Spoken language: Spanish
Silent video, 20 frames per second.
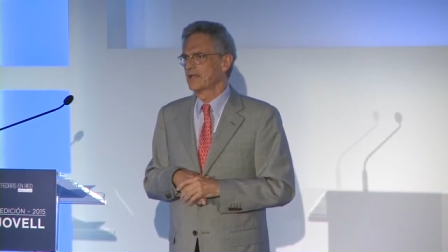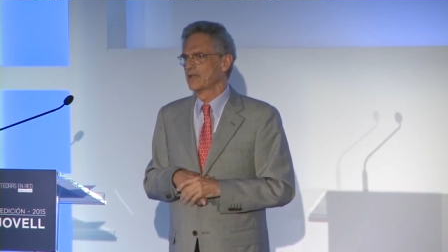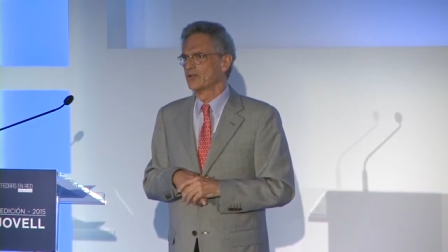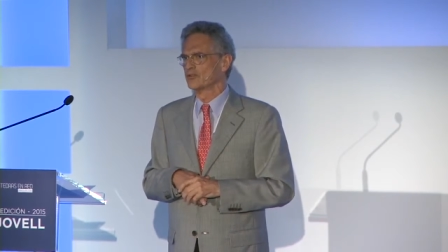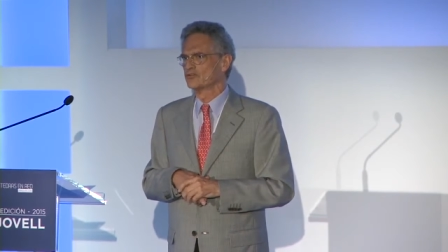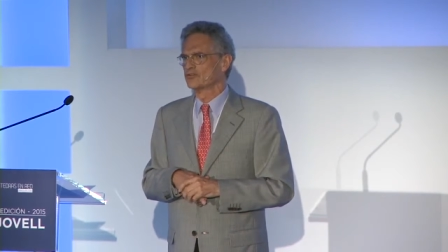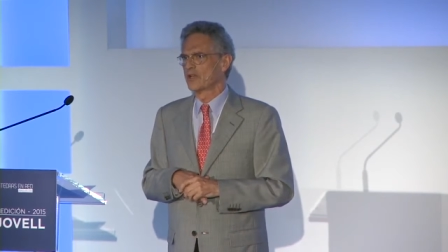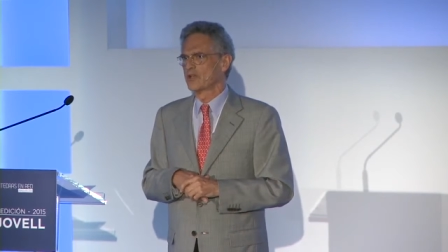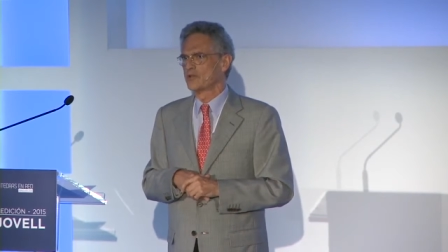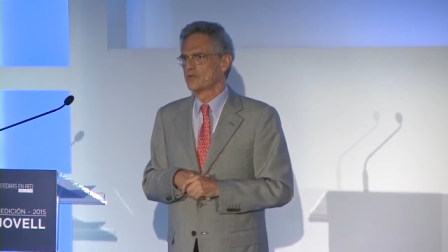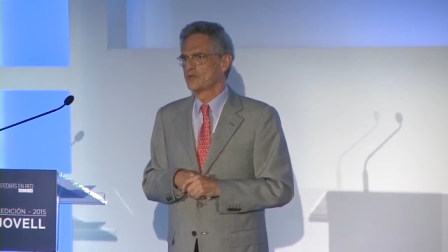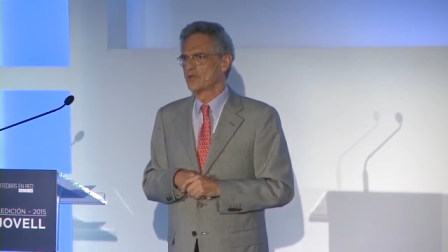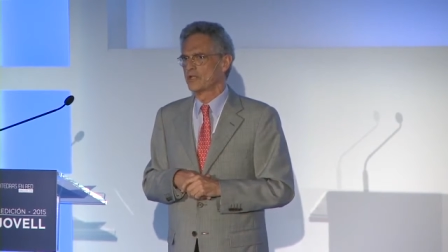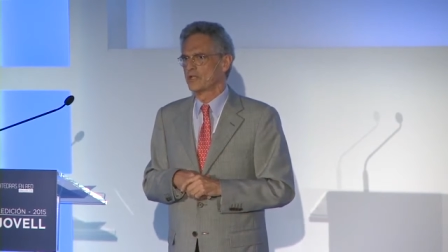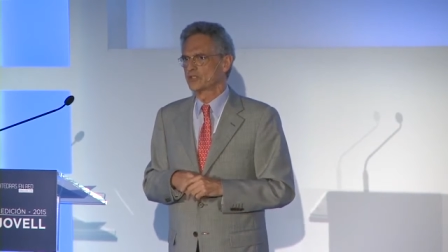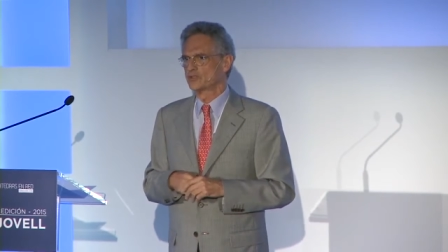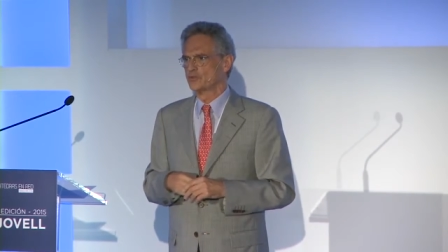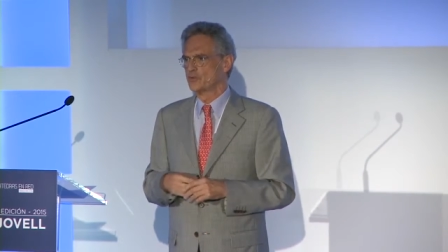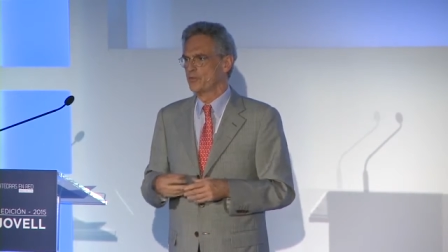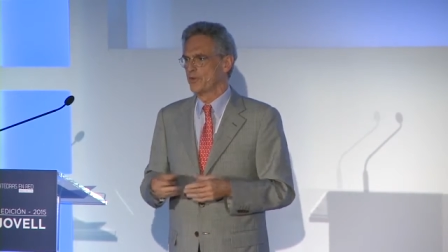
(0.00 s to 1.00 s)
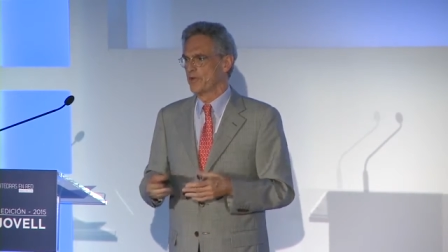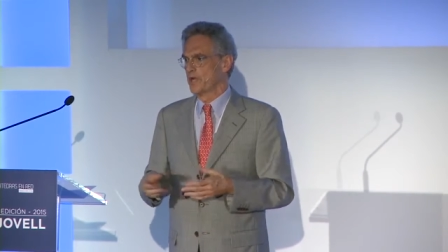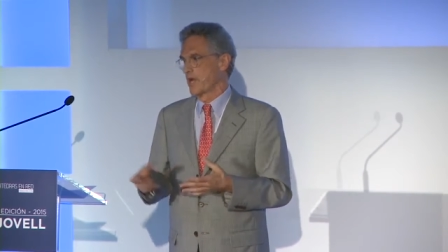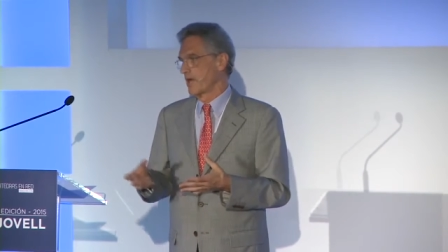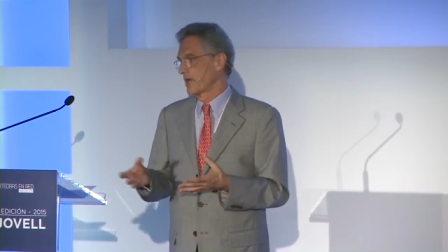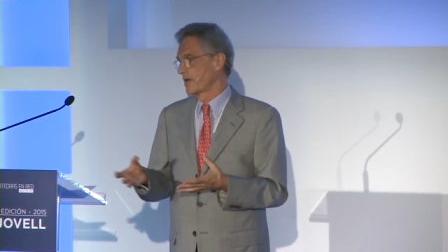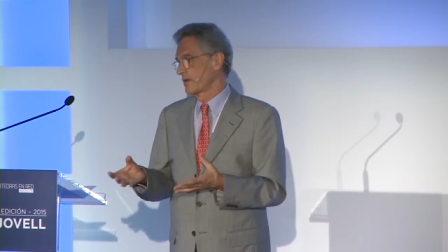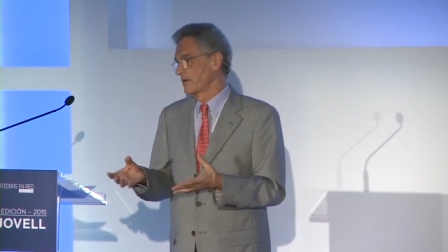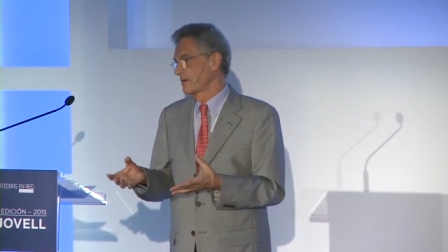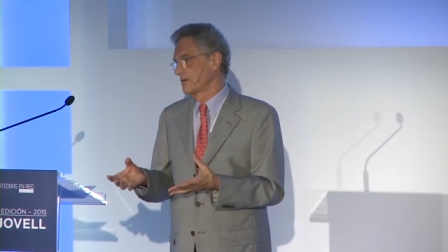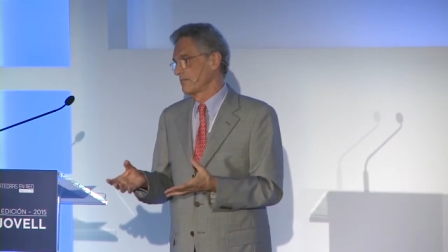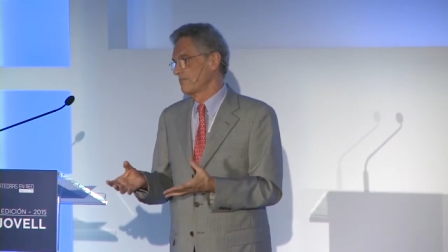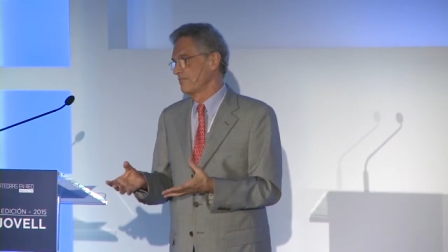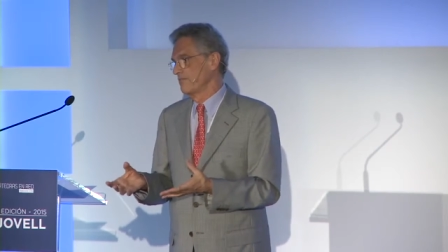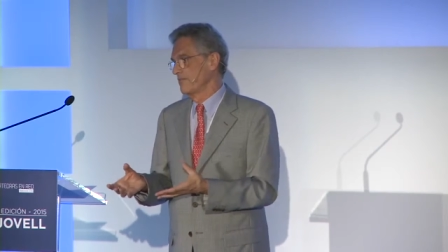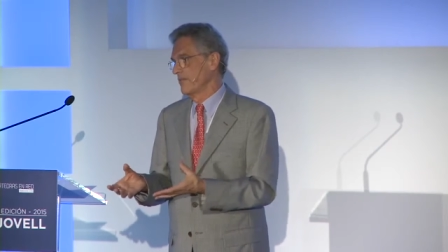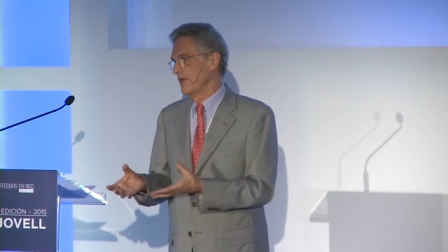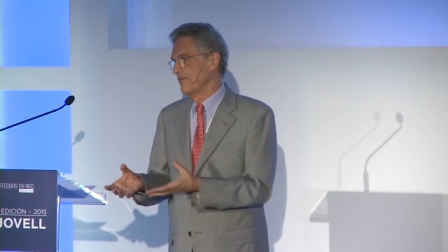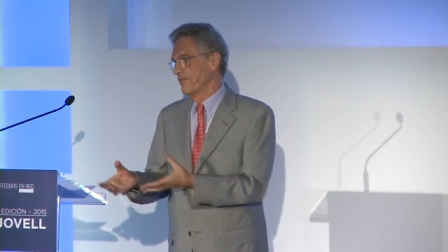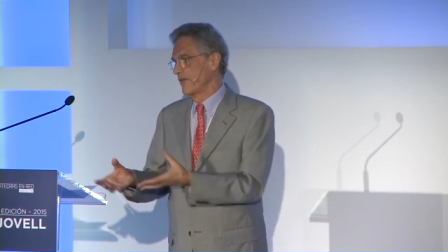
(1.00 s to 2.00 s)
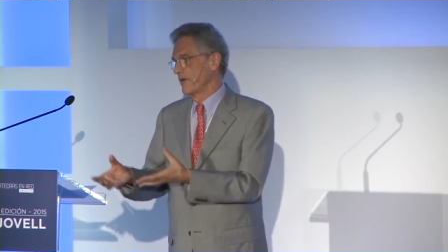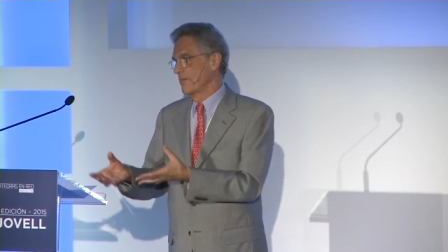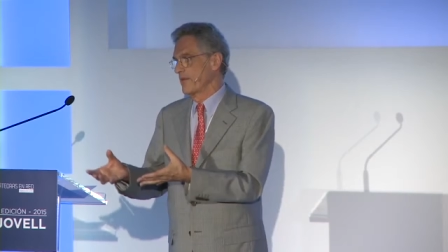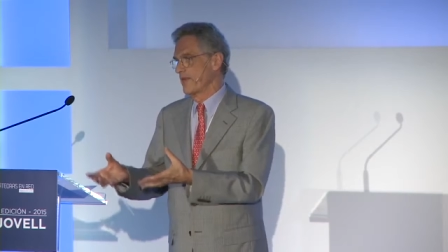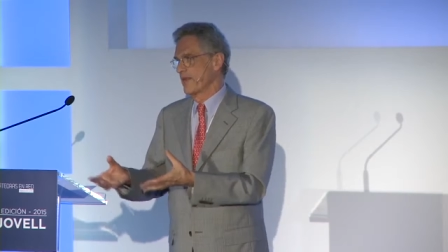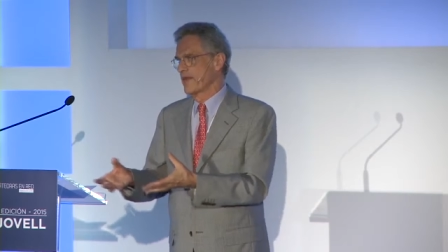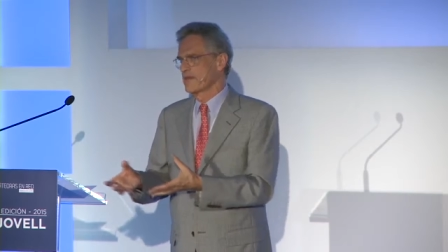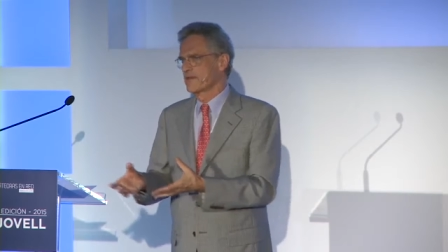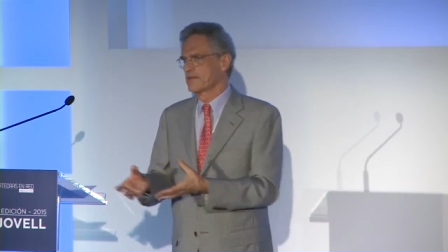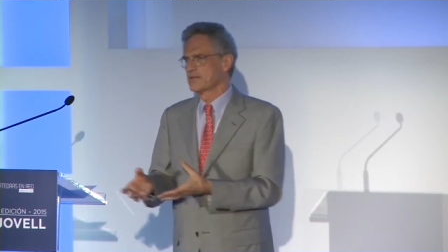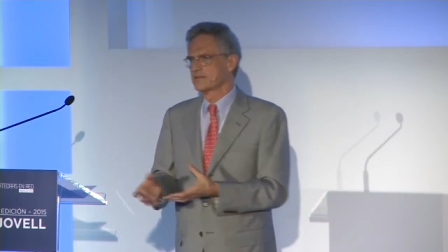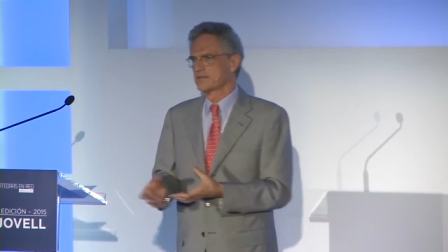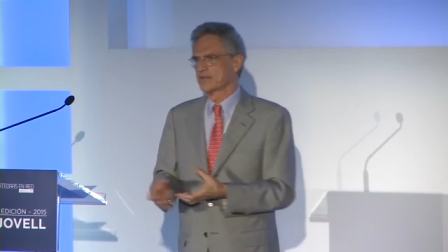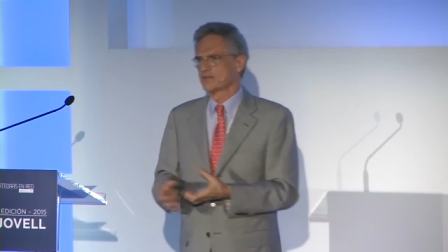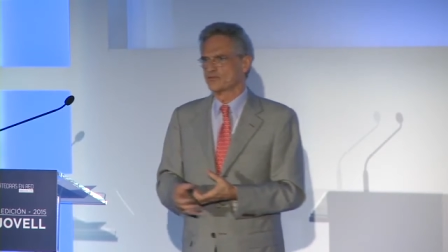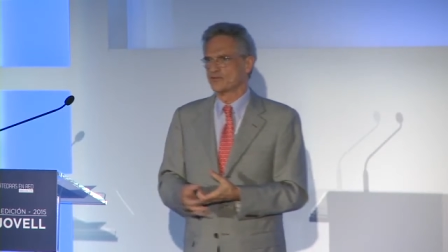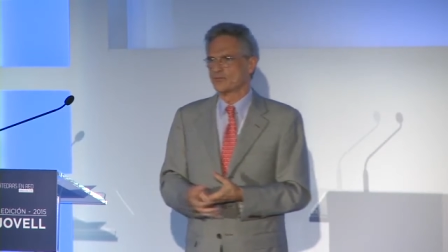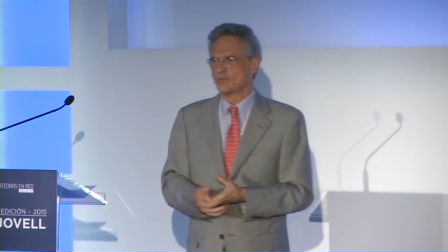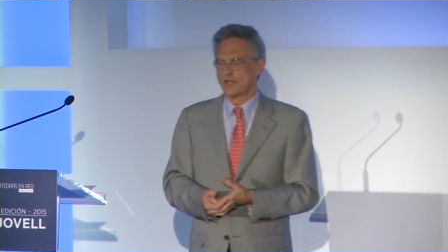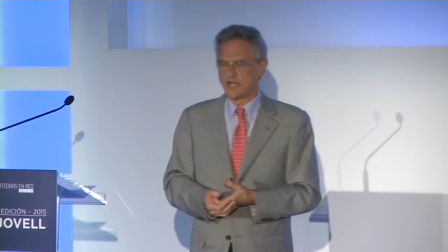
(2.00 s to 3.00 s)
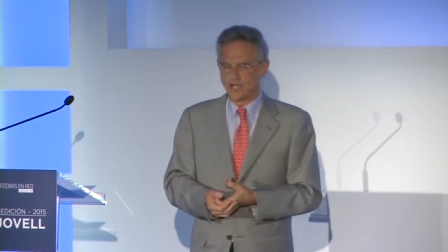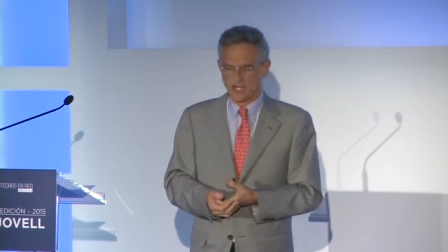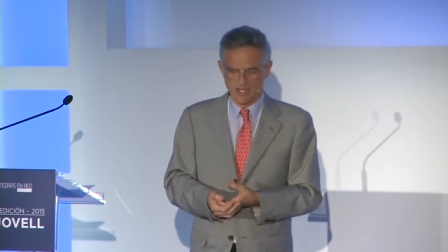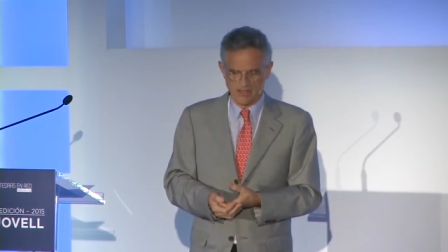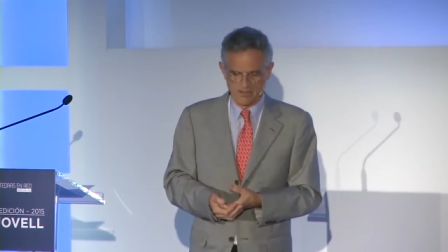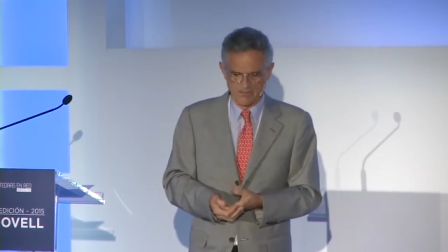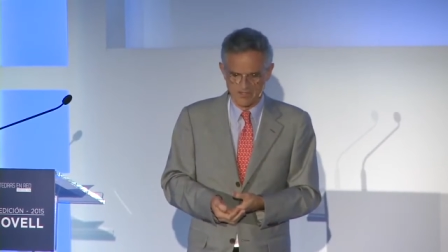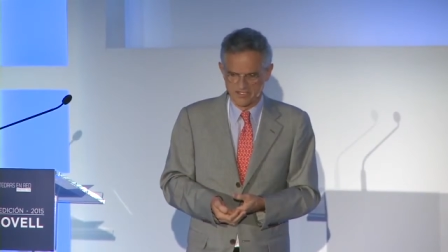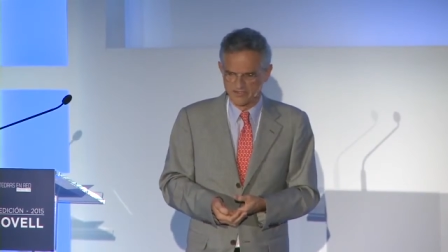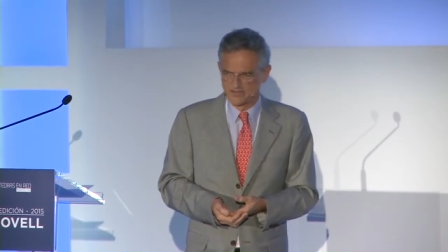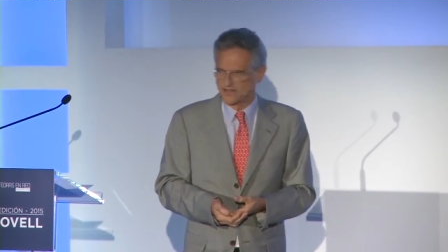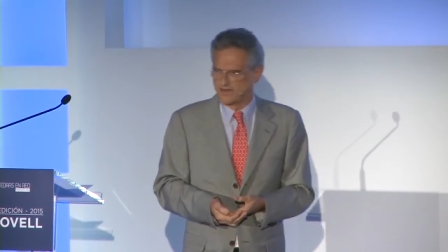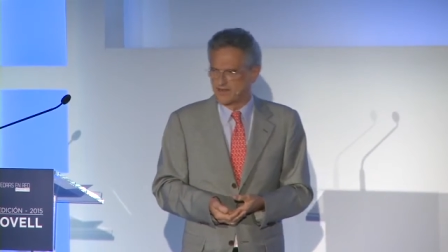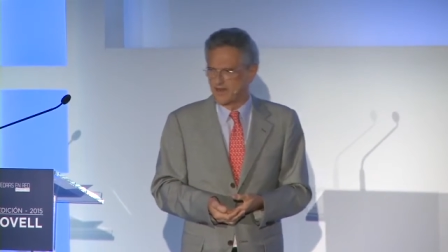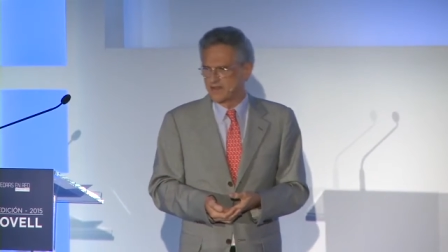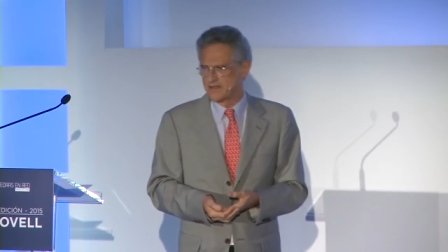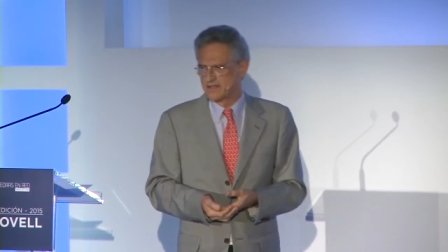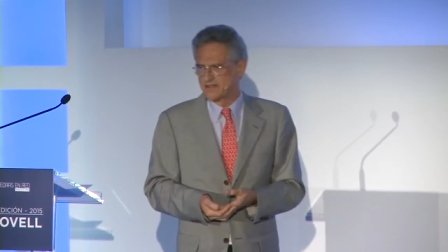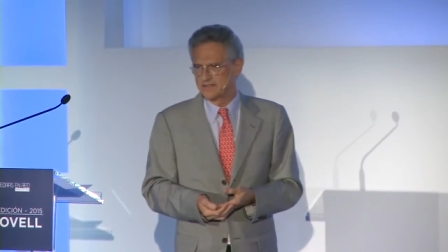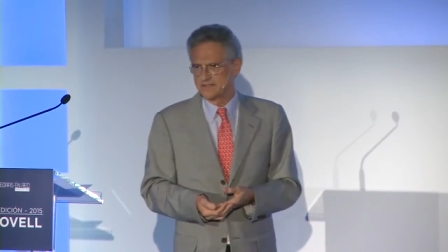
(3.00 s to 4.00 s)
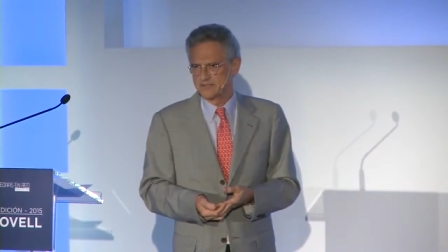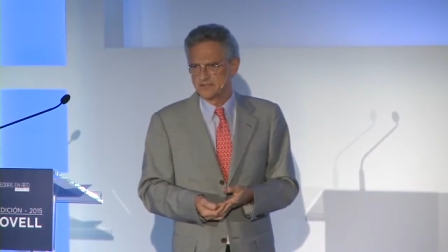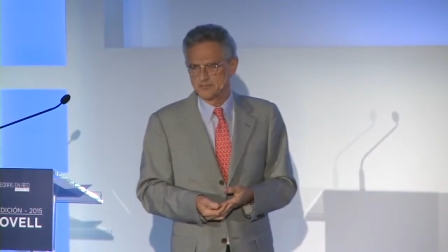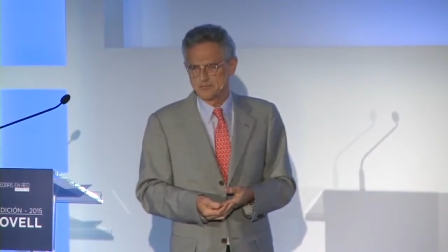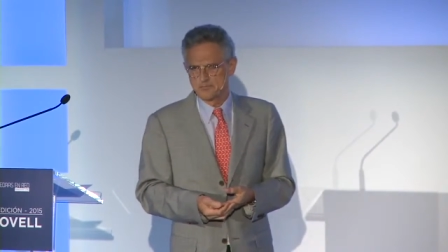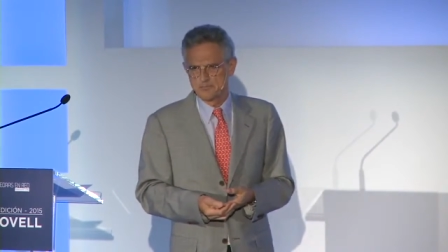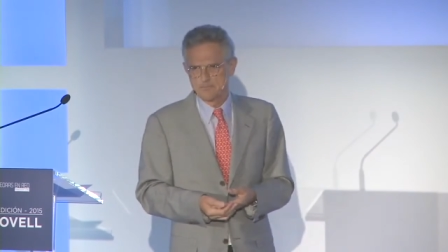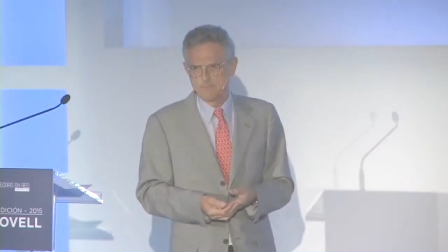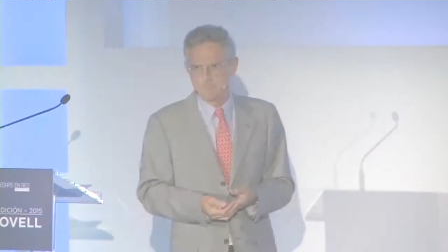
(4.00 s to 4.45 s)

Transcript: que nos ayudan a superar enfermedades, a superar adversidades,